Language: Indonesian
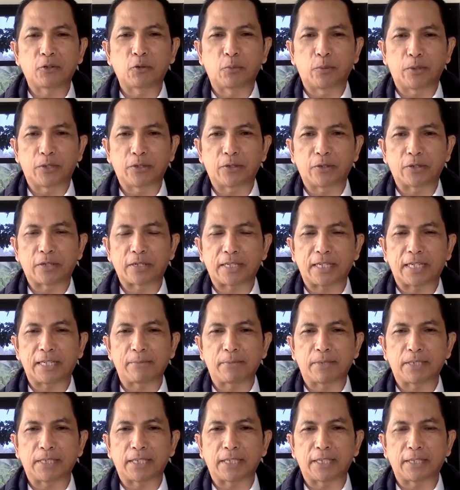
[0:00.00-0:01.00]
Gubernur
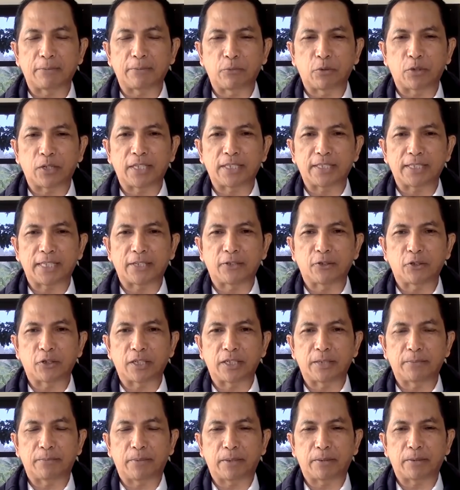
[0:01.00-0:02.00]
Kalimantan Timur
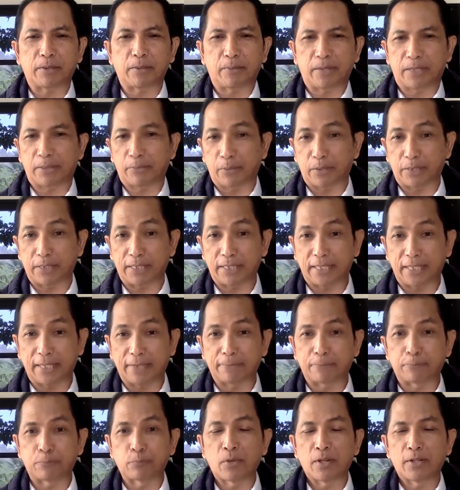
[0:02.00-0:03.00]
Ihsanur di depan kepada
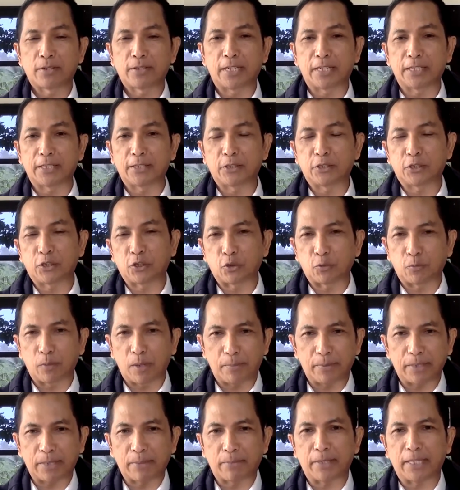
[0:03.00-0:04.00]
Presiden dan
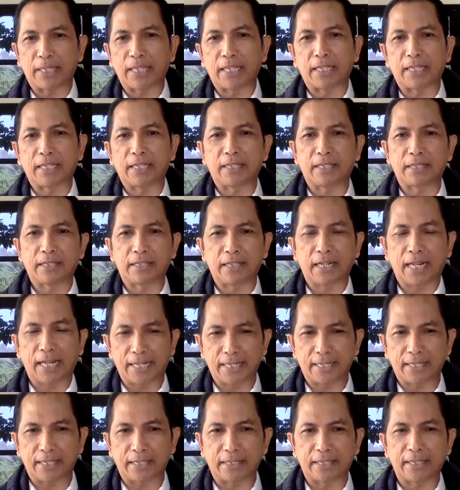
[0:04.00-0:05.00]
sejumlah pejabat tinggi
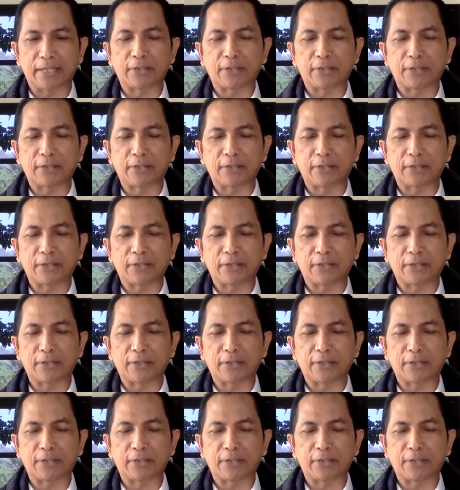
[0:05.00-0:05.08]
lainnya.